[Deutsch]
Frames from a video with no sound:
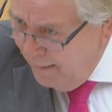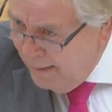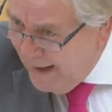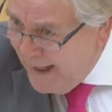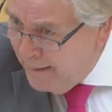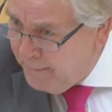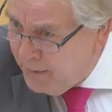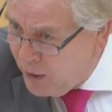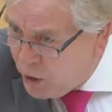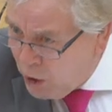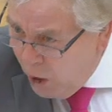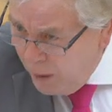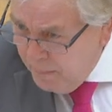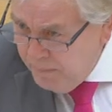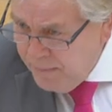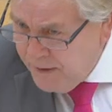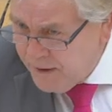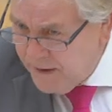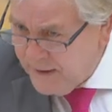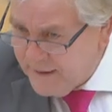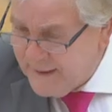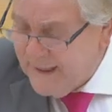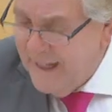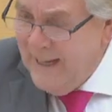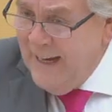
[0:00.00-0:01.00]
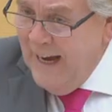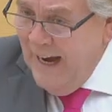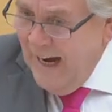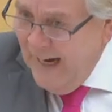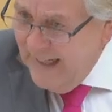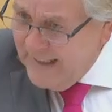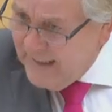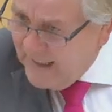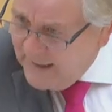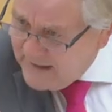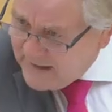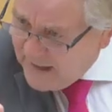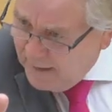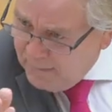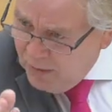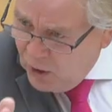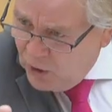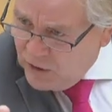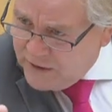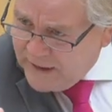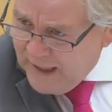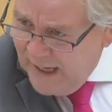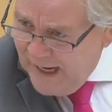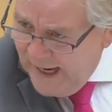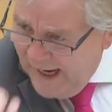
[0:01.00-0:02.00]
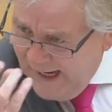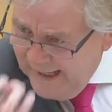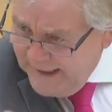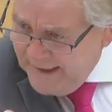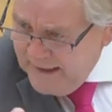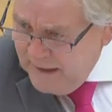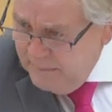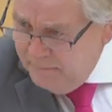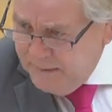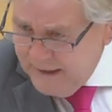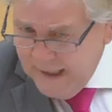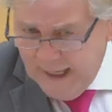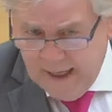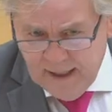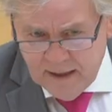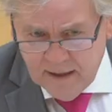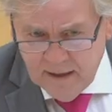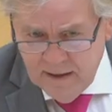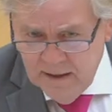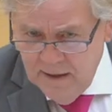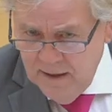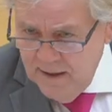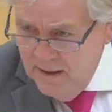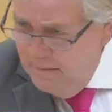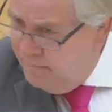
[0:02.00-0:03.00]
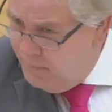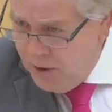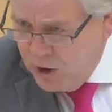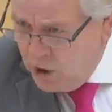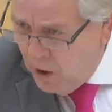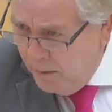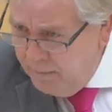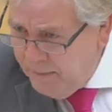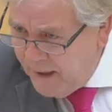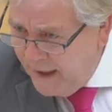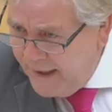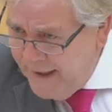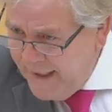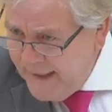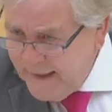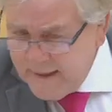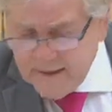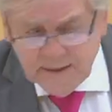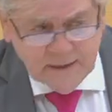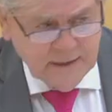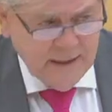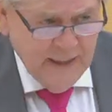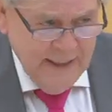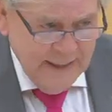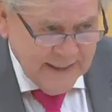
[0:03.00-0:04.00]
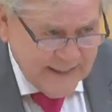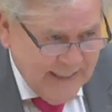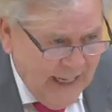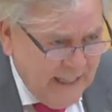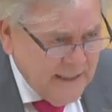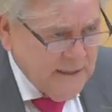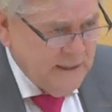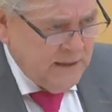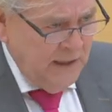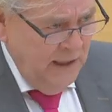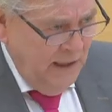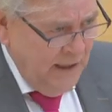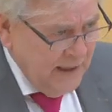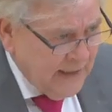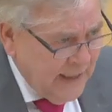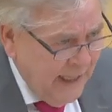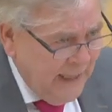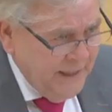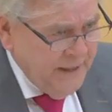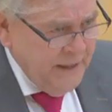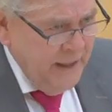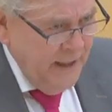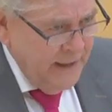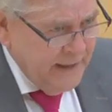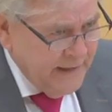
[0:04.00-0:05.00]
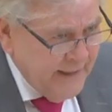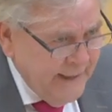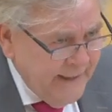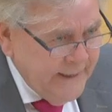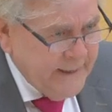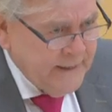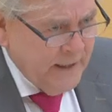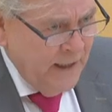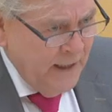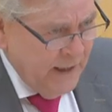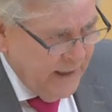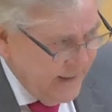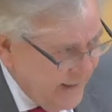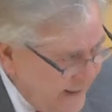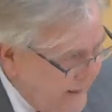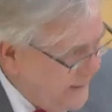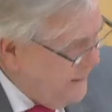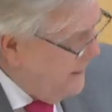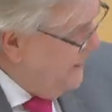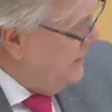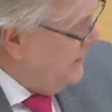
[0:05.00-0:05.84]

er bekommt es. Hat er es aber unter einem Dach, bekommt er nichts. Das kann nicht richtig